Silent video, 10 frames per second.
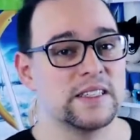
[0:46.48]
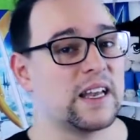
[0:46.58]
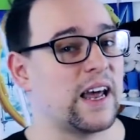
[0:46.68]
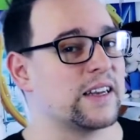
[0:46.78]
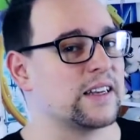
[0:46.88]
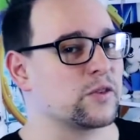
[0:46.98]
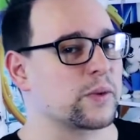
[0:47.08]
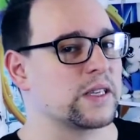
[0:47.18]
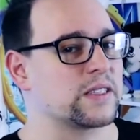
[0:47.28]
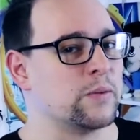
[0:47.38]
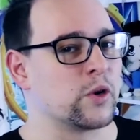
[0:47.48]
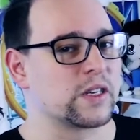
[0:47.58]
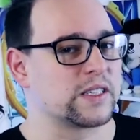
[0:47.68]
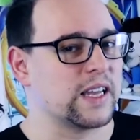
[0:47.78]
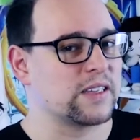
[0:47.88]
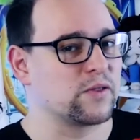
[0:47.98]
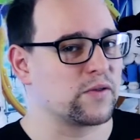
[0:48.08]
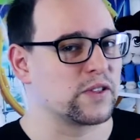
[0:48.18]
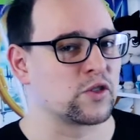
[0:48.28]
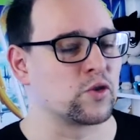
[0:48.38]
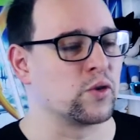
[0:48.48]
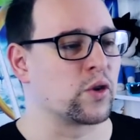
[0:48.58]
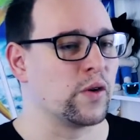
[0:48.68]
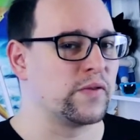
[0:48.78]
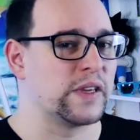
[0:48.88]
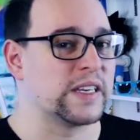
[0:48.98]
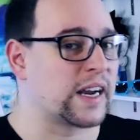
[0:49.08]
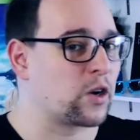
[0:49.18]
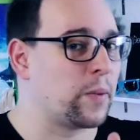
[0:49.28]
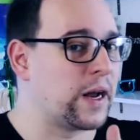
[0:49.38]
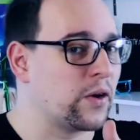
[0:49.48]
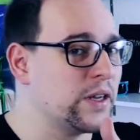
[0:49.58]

Dieser Laden hat übrigens ermöglicht, dass wir auf diese Schulung können. Vielen Dank nochmal an